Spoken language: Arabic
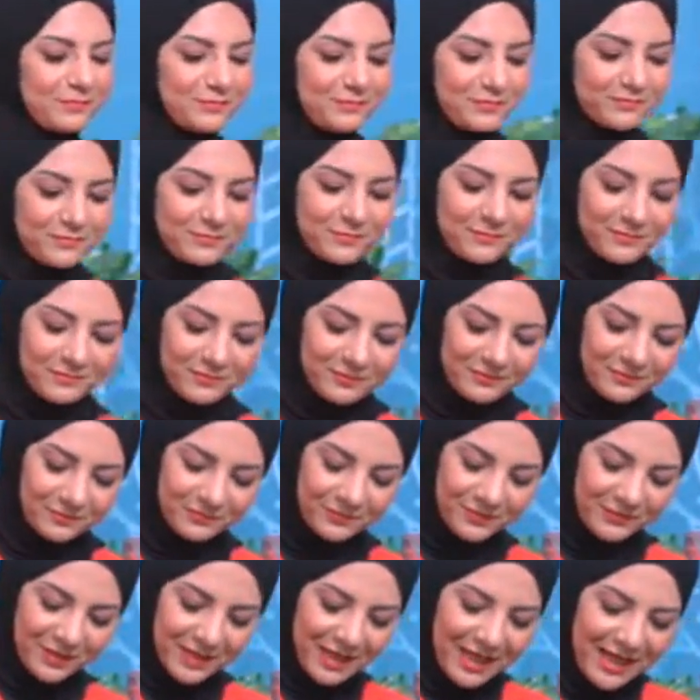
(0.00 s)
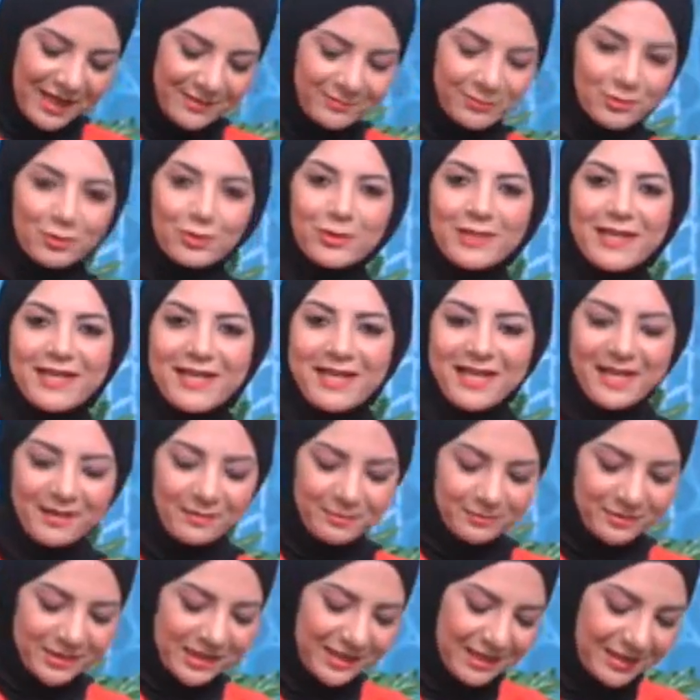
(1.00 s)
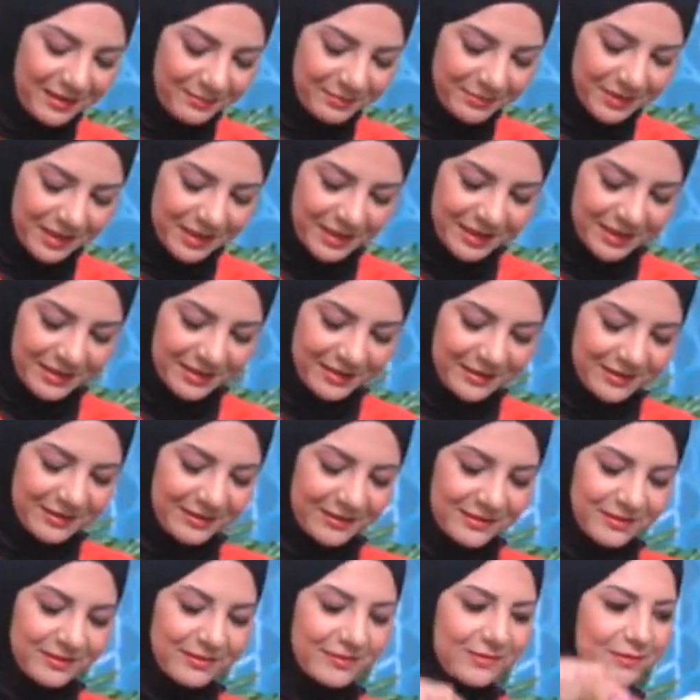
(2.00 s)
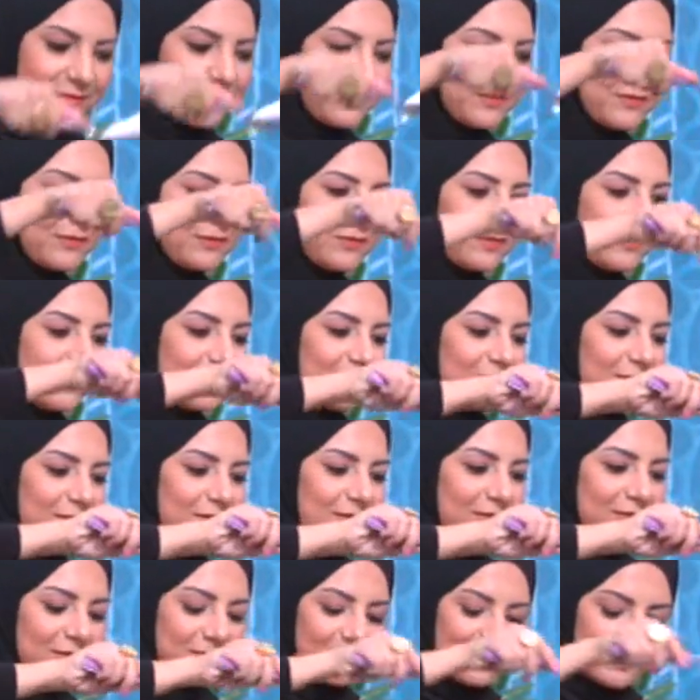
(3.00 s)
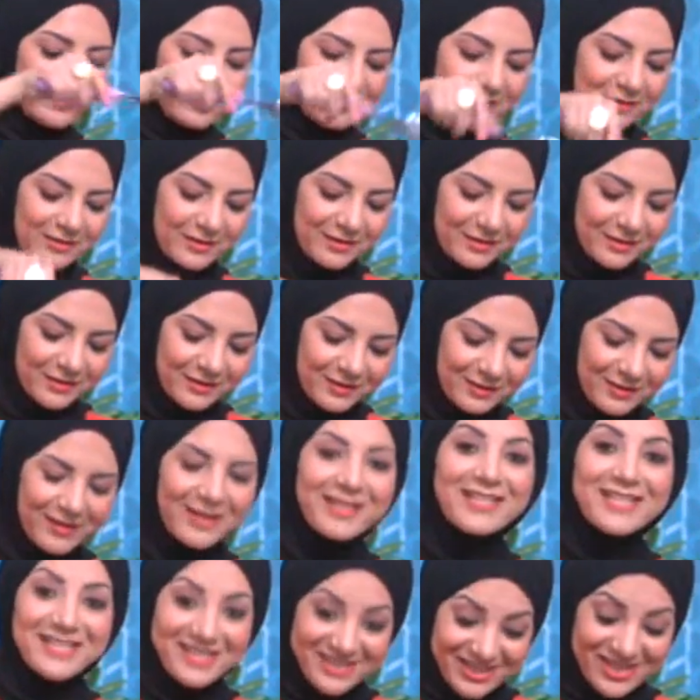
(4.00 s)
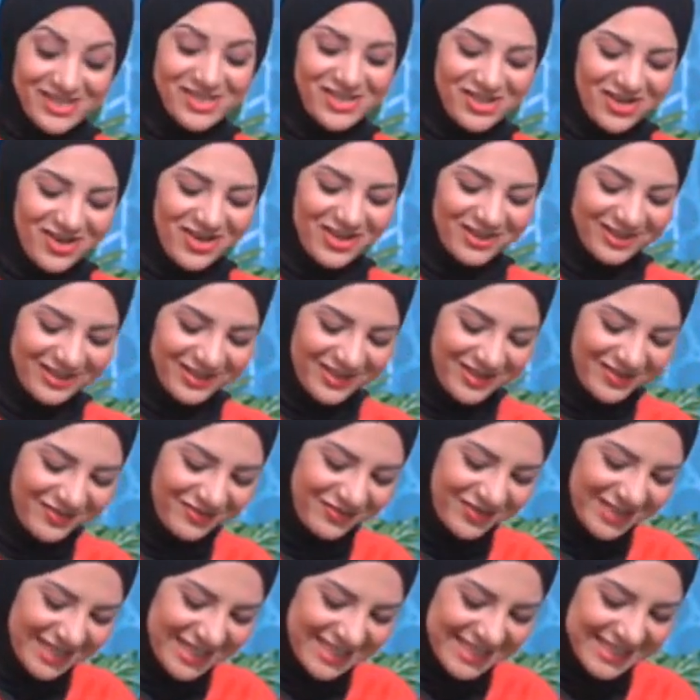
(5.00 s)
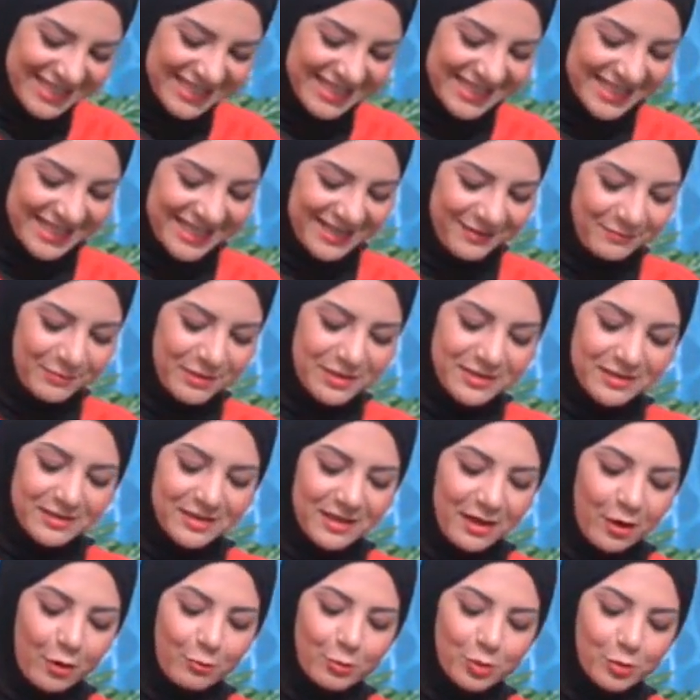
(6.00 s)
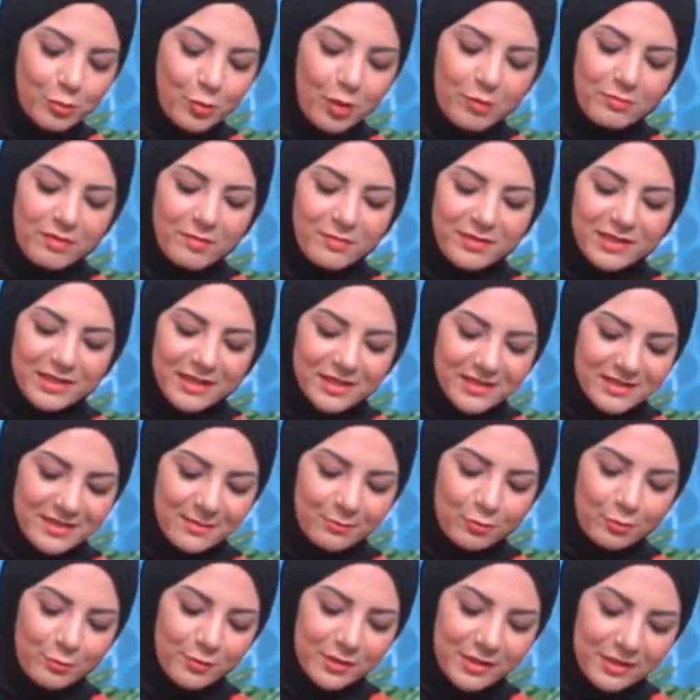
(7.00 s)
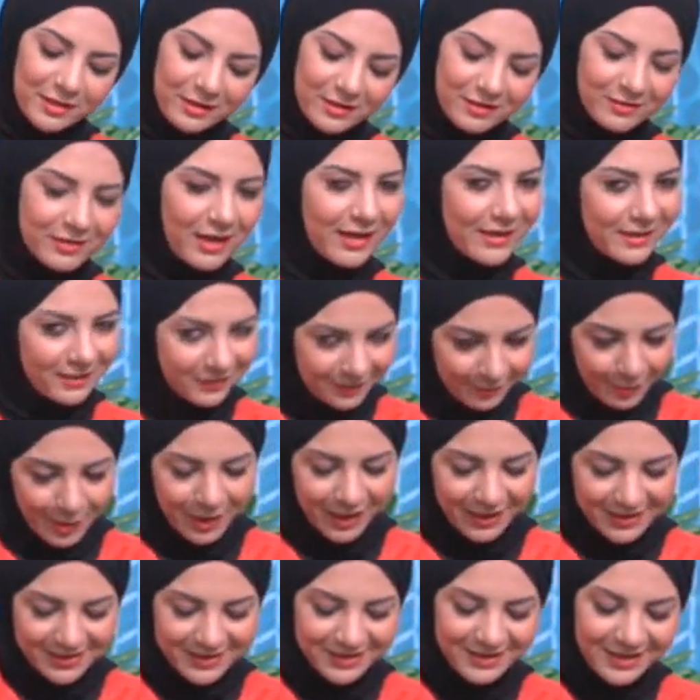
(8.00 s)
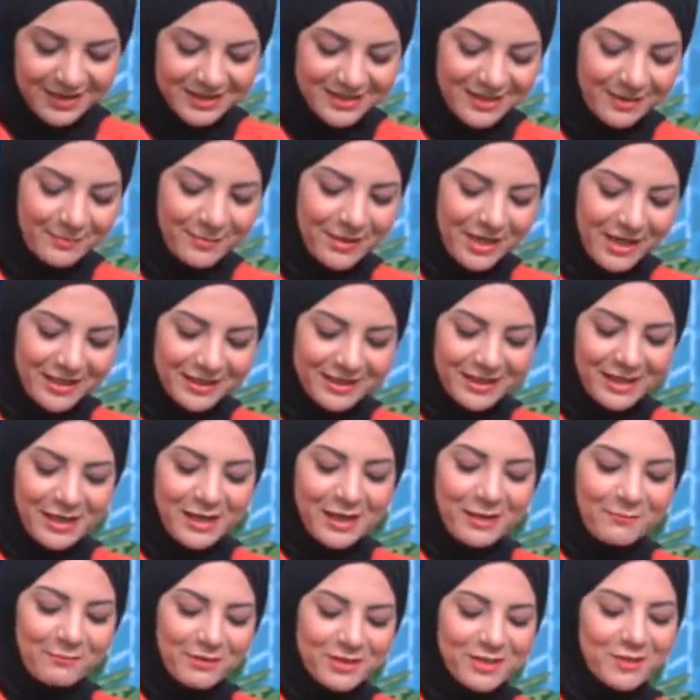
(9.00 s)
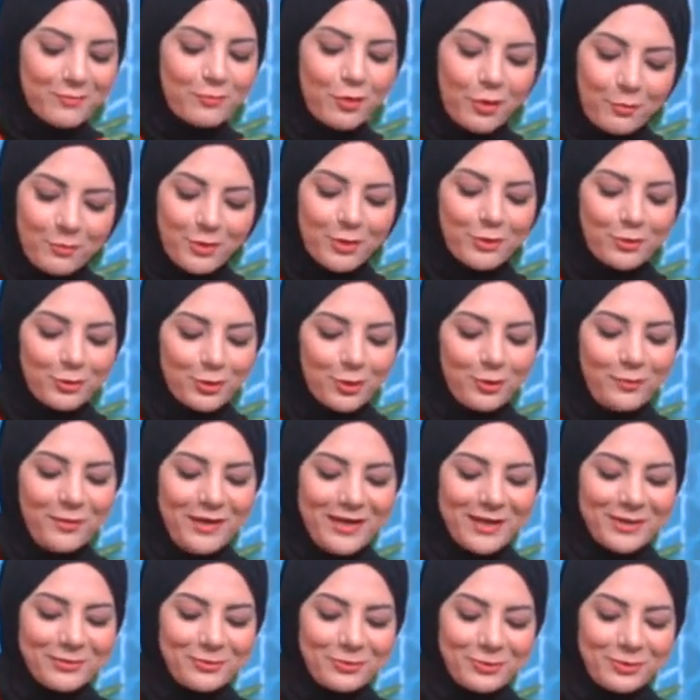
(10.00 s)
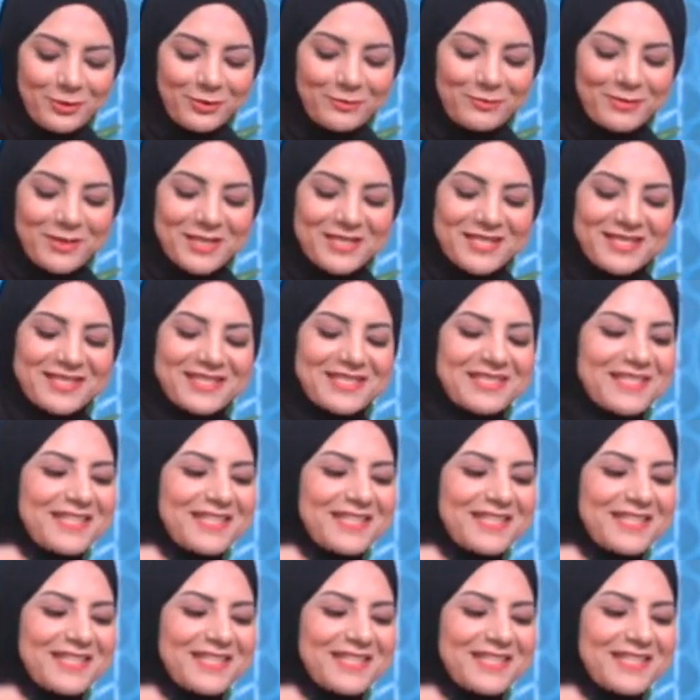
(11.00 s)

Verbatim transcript: ازيك يا شيخ ساره الحمد لله يا حبيبتي اهلا بيكي ان شاء الله بشرى جميله للمنتخب باذن الله ان شاء الله باذن, بإذن الله. الله باذن الله هو مش مهم مين يكسب ومين ياخذ اكيد طبعا عايزين نكسب يعني بس المهم يكون يوم حلو ونتبسط